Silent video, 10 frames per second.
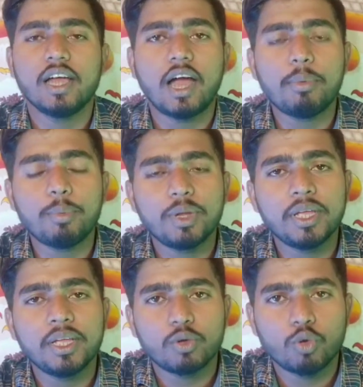आप
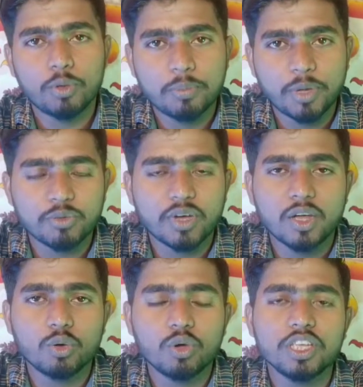अपने कोई भी
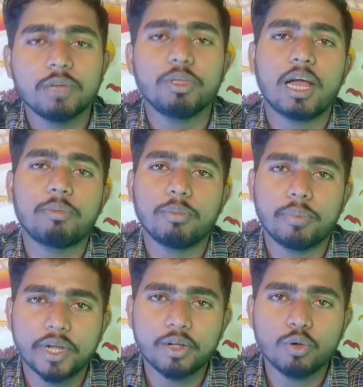परिवार हो या फिर आपका
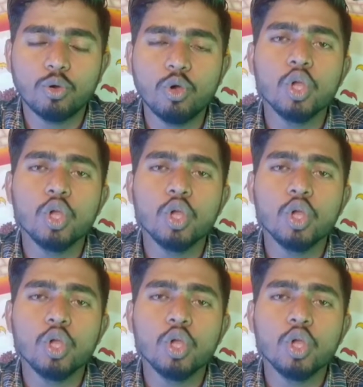फ्रेंड हो